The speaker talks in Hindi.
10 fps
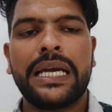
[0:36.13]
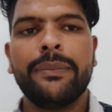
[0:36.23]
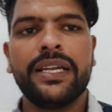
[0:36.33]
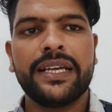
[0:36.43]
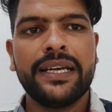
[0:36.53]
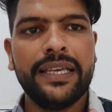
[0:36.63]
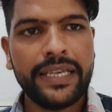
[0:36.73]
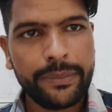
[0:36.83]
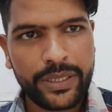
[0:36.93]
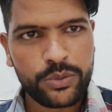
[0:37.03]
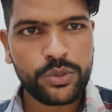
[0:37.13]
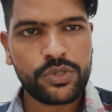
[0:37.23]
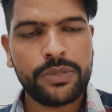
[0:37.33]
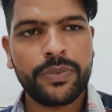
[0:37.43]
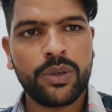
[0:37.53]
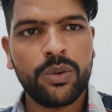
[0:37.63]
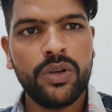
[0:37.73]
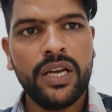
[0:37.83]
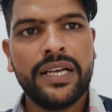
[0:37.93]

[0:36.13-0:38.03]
टाइम लग रहा है एक बार उसको स्किप करो